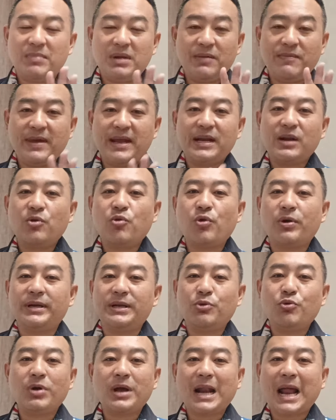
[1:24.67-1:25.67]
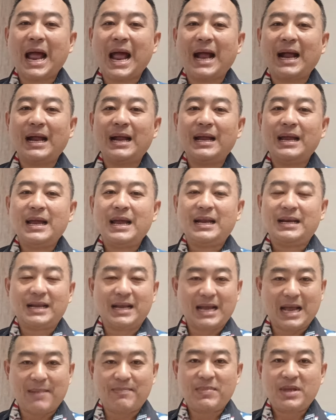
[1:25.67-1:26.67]
บริเวณโคนนิ้วกลาง
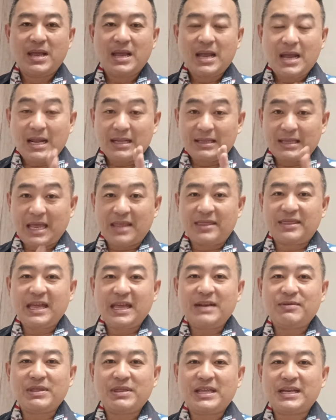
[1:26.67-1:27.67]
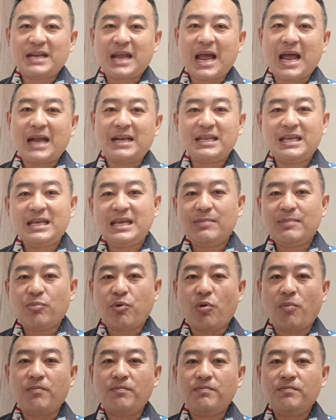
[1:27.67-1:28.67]
นะครับแต่เส้นวาสนาที่
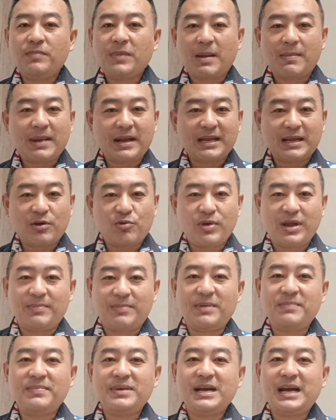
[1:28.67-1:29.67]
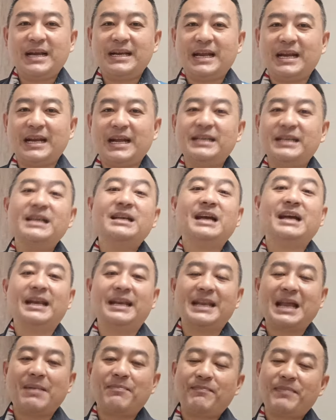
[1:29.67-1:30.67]
ผมกำลังจะคุยกับเพื่อนๆเนี่ยนะที่เกิด
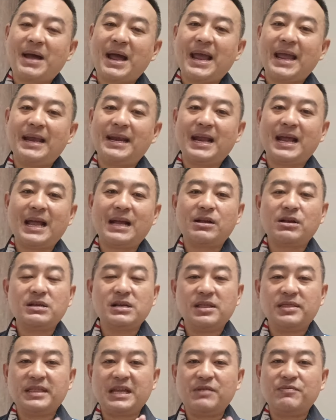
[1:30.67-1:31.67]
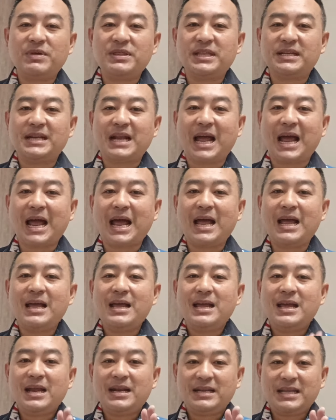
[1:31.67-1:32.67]
นนำไปนะฮะก็คือเส้นวาสนา
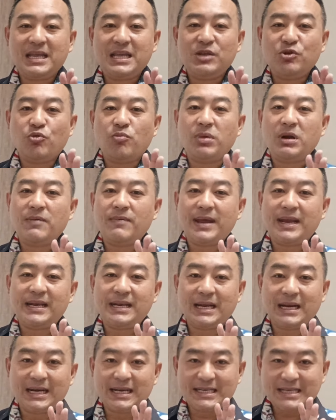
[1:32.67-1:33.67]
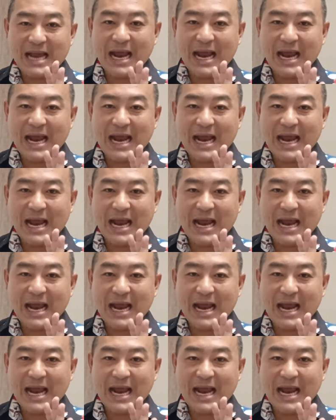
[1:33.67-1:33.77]
ที่อยู่บริเวณเนิน